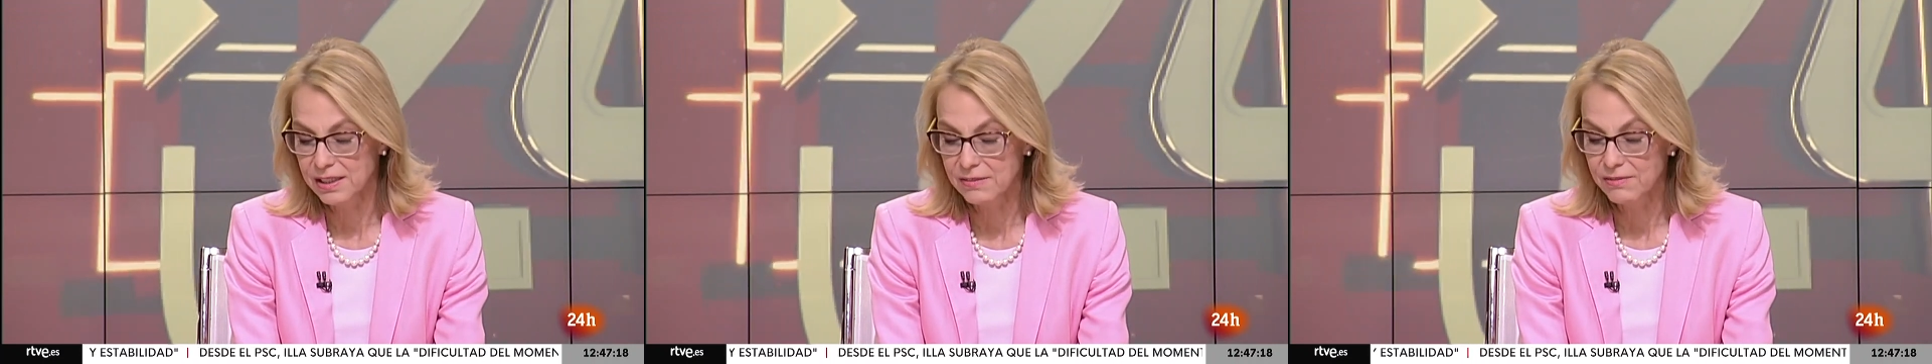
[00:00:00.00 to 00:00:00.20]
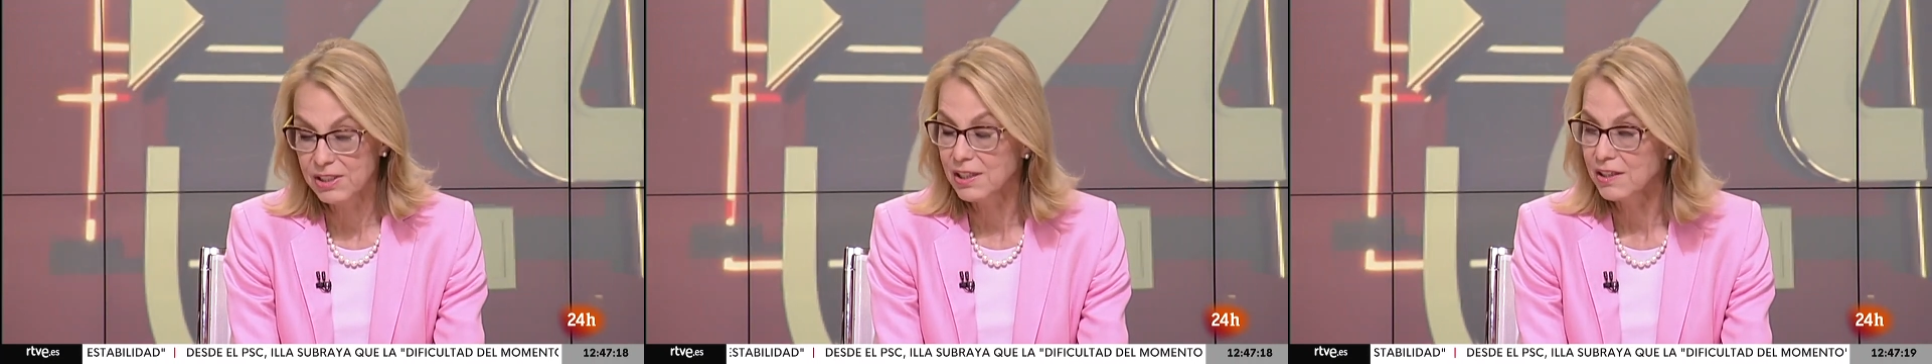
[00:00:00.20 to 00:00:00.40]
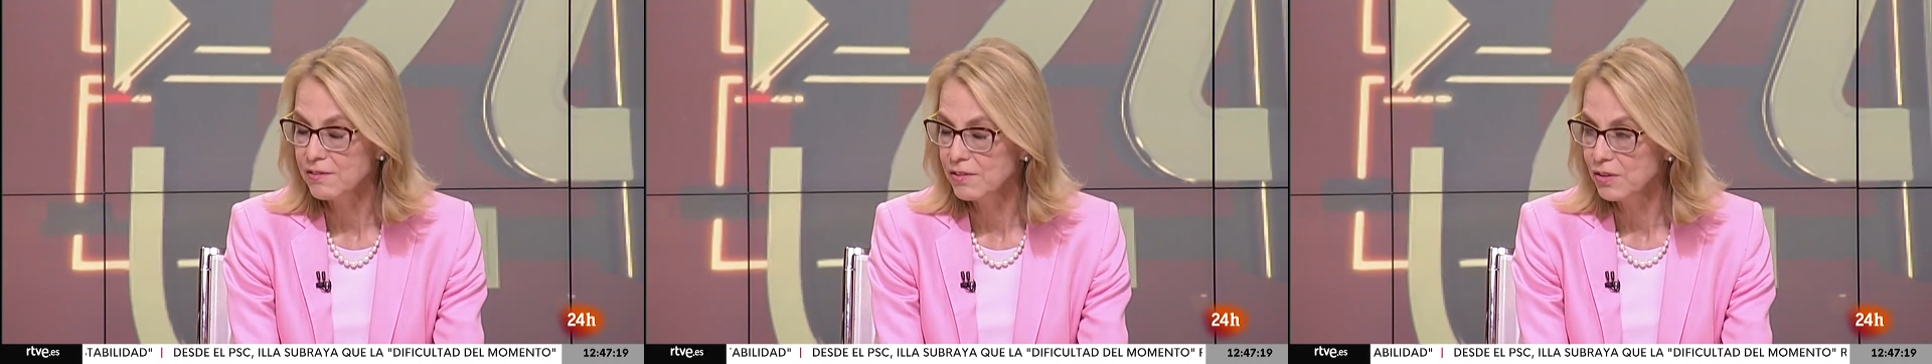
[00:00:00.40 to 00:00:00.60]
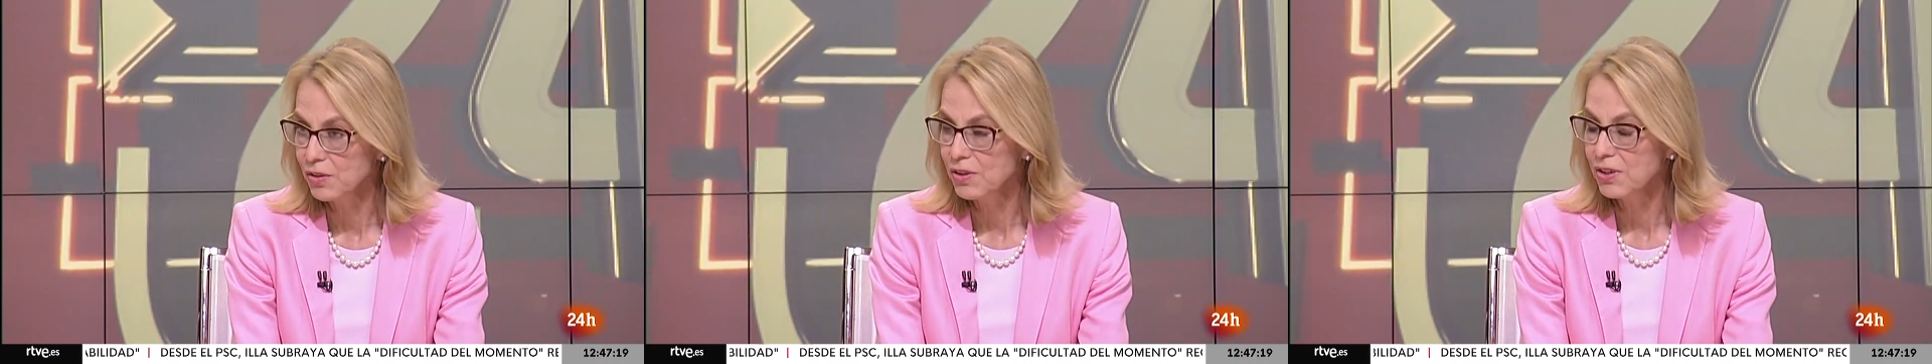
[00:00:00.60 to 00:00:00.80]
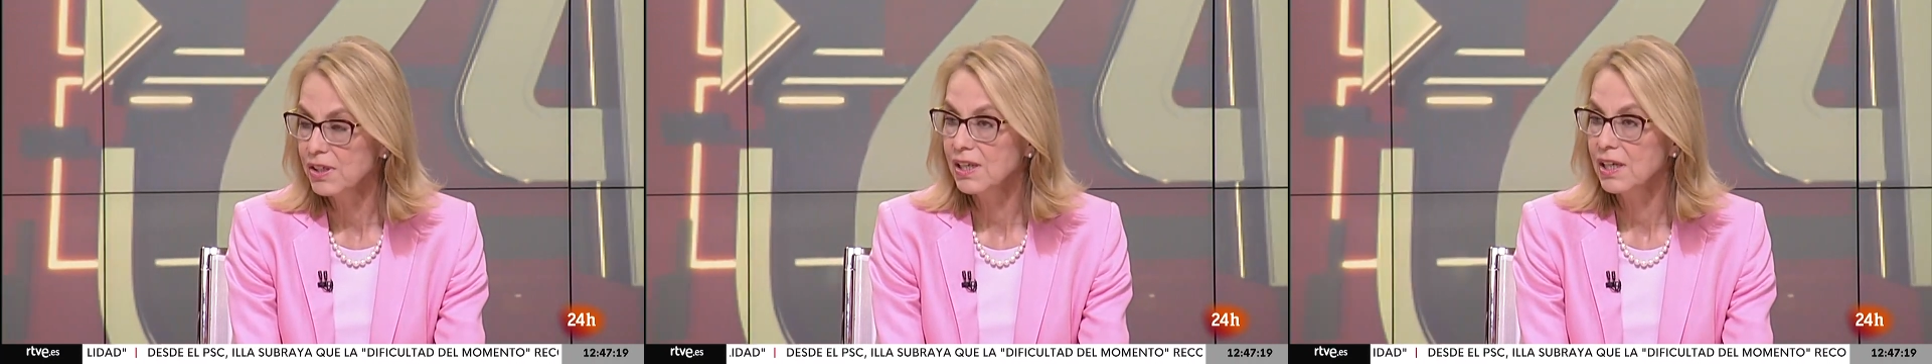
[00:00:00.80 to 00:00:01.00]

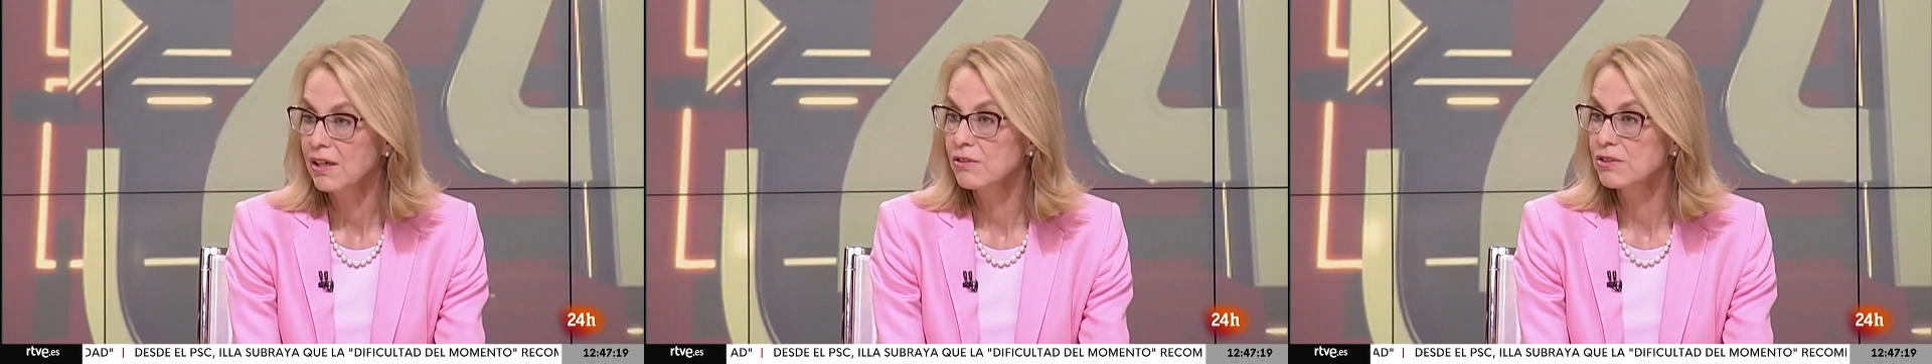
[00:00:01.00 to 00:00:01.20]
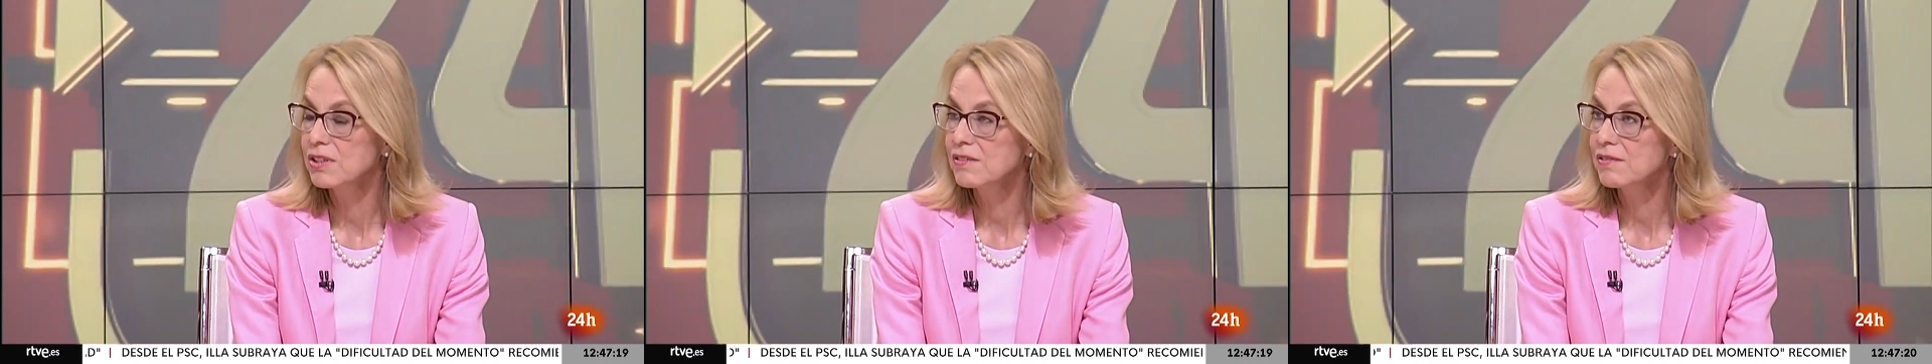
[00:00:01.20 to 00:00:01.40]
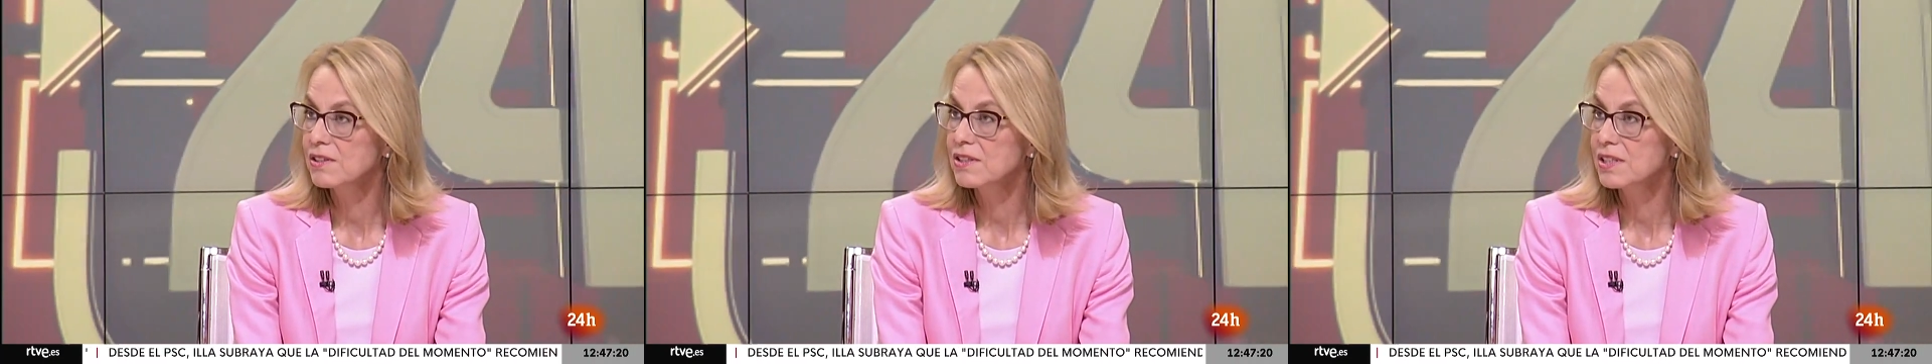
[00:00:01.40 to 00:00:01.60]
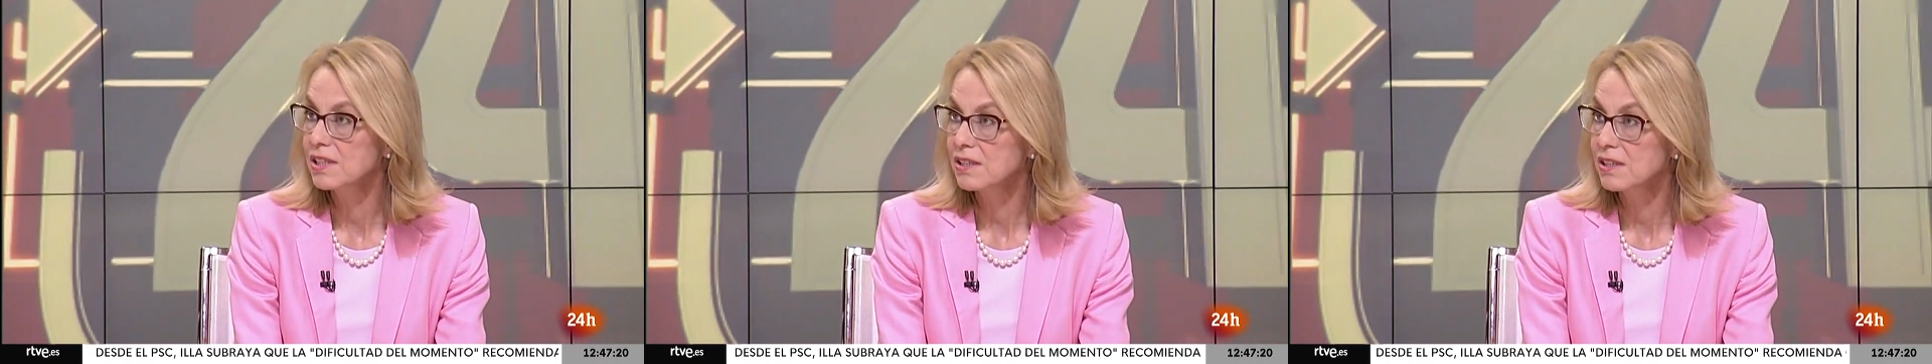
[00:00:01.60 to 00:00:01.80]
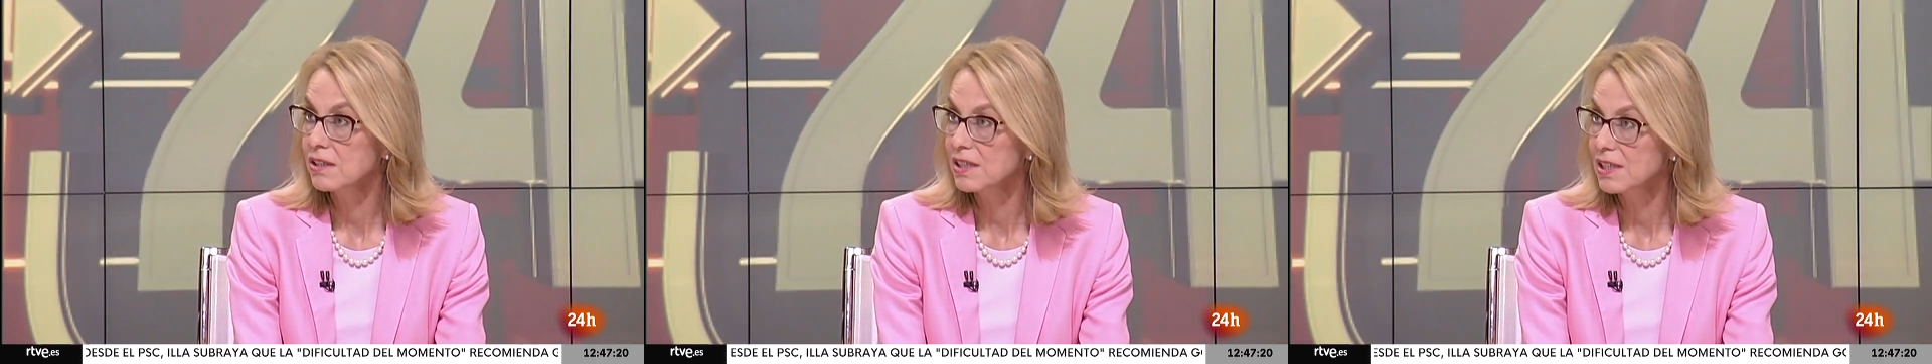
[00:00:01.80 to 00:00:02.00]
invitación a los
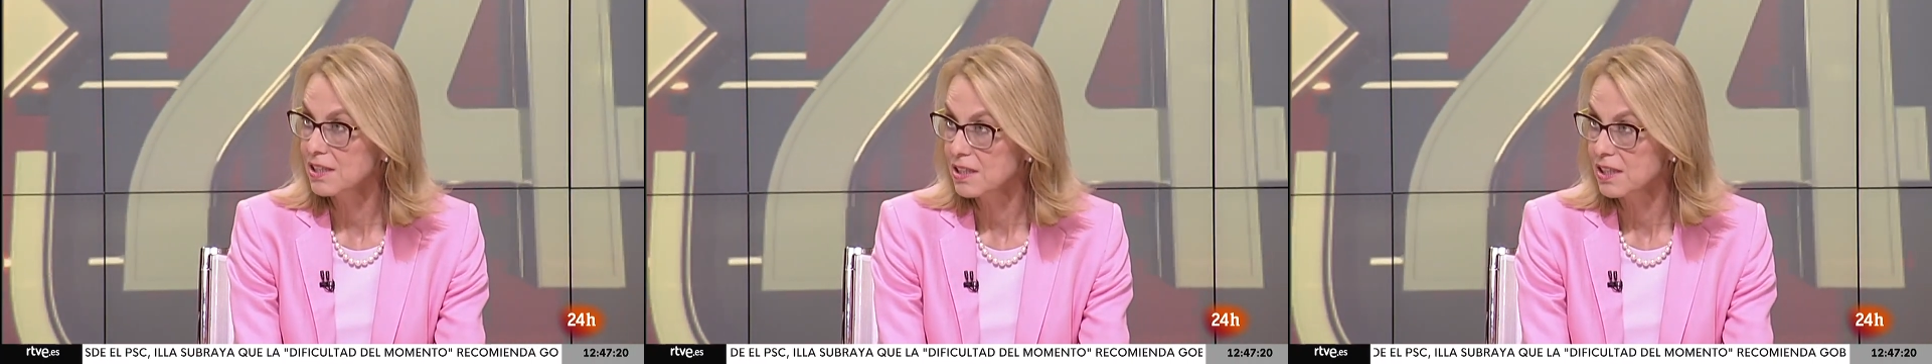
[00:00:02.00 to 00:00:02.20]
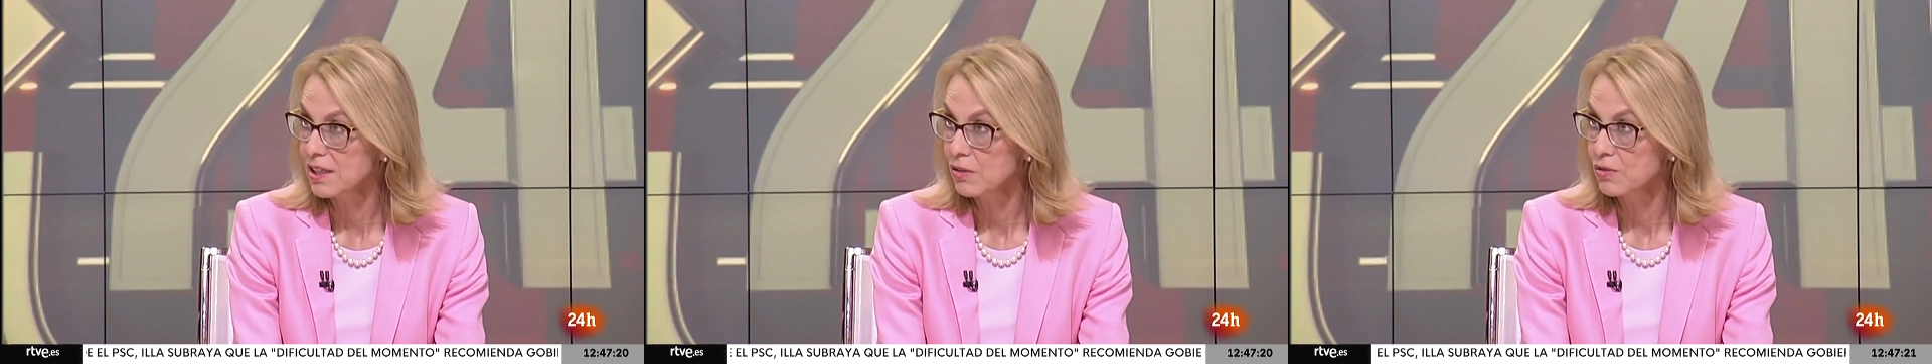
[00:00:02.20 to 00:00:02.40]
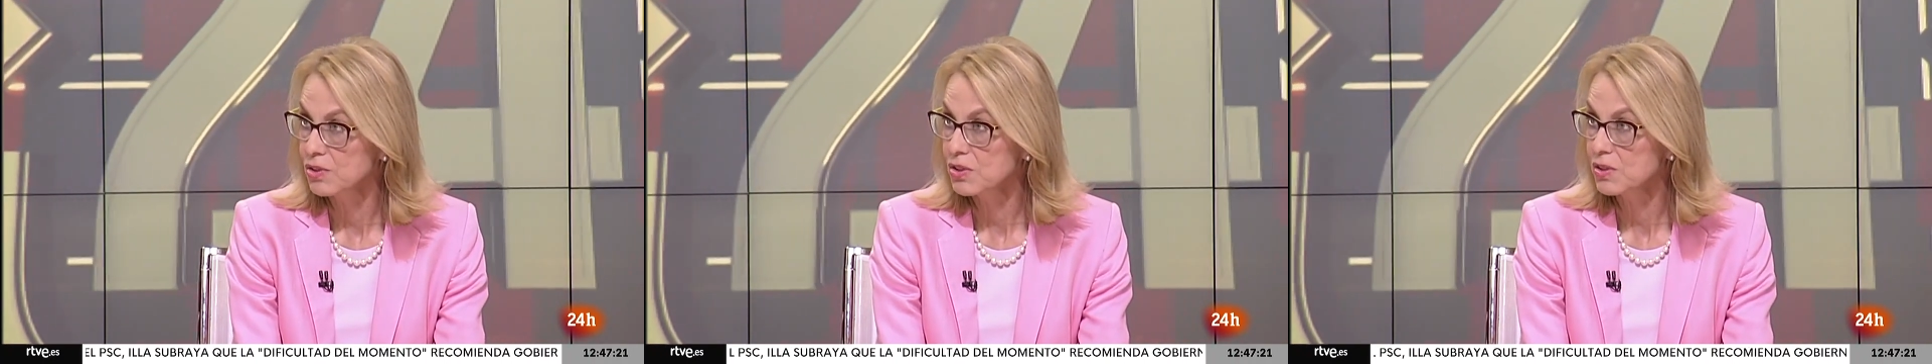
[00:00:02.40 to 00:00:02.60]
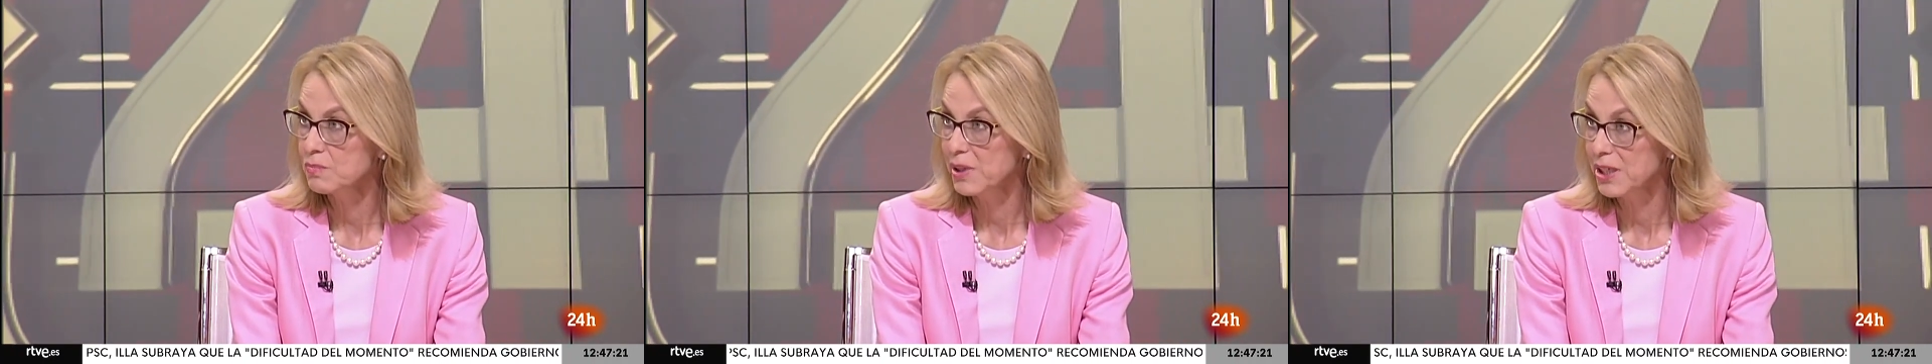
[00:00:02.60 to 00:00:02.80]
17 estados